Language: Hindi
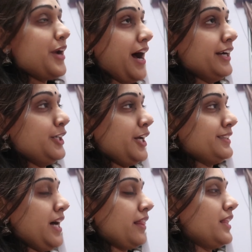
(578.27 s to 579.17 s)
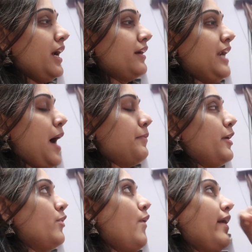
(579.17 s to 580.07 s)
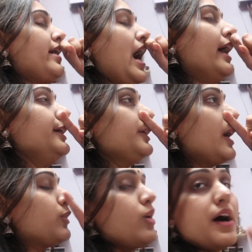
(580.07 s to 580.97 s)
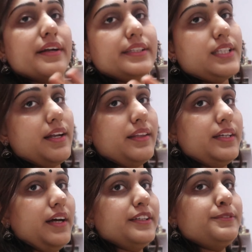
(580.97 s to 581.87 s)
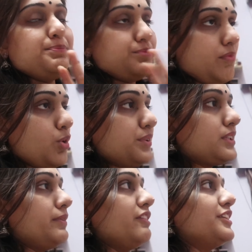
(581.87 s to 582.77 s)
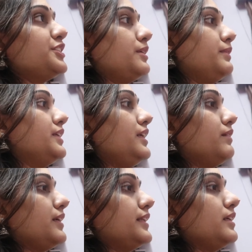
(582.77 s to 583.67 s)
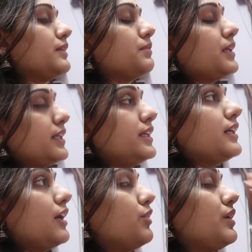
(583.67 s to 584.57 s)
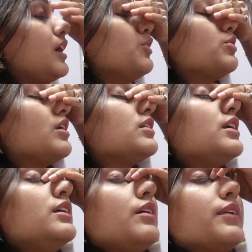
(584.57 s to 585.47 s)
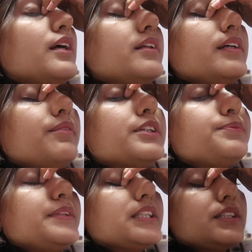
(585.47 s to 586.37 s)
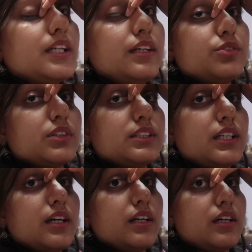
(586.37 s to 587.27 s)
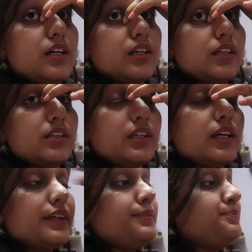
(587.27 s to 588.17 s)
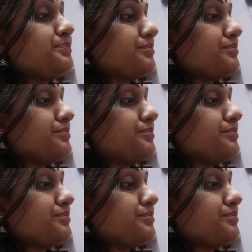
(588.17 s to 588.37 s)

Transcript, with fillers: रियाज के साथ ना एक नैप ले लूँ का तो खाना सारा तैयार है उसका मैंने वेजिटेबल दलिया बना दिया मतलब दलिया दाल और आलू का दलिया बना दिया बस पीसना है उसका सारा खाना तैयार है